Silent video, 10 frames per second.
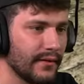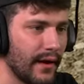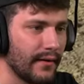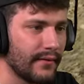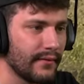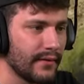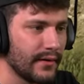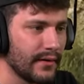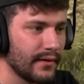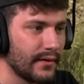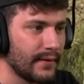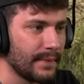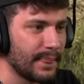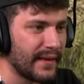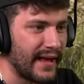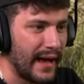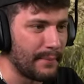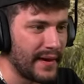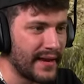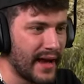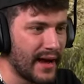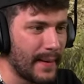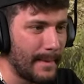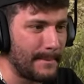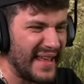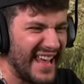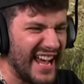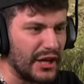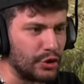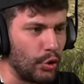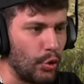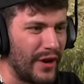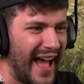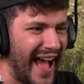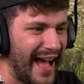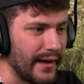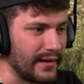Ja. Krass, eine richtige Hülle. Cabina Pierduda